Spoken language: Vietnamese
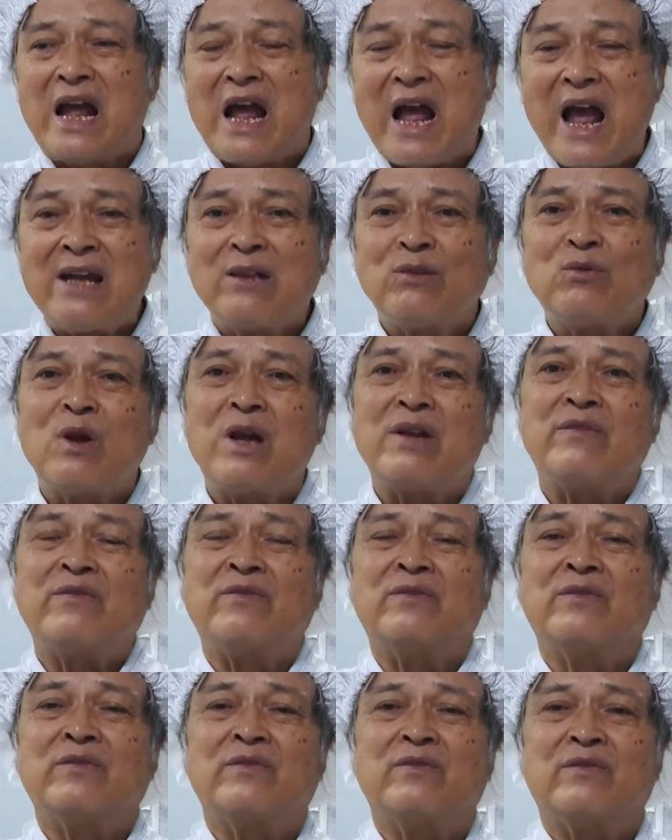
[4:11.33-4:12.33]
an toàn
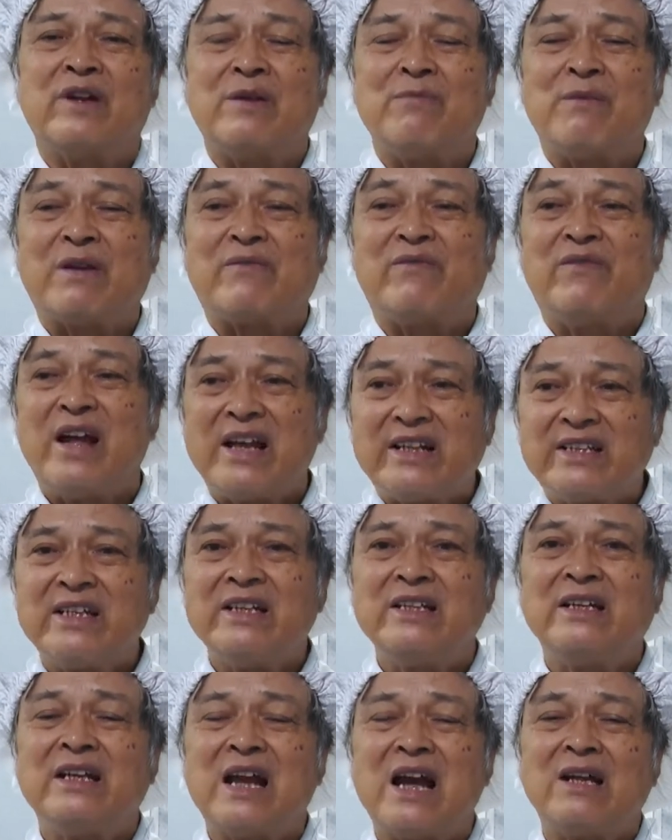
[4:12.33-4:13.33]
về mặt vệ
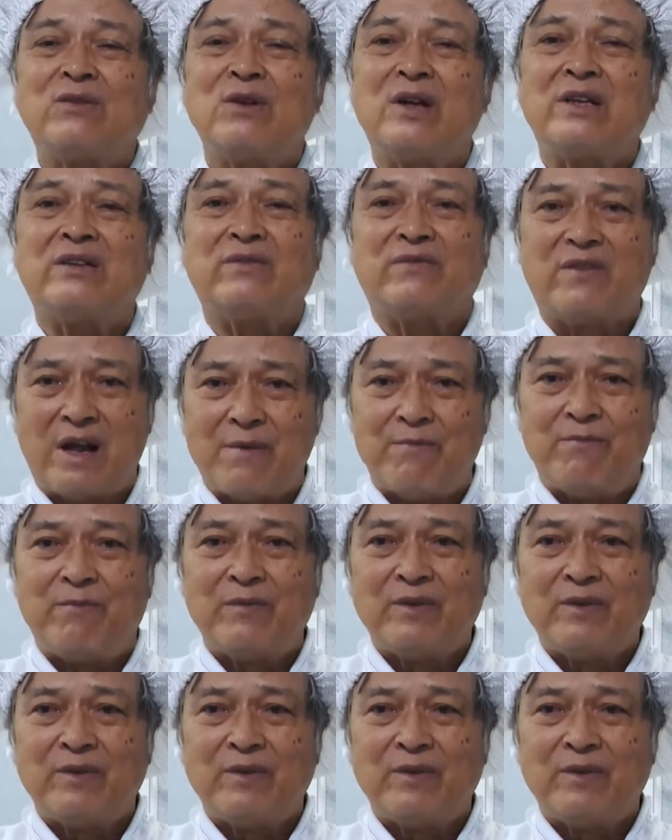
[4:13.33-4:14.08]
sinh an toàn thực phẩm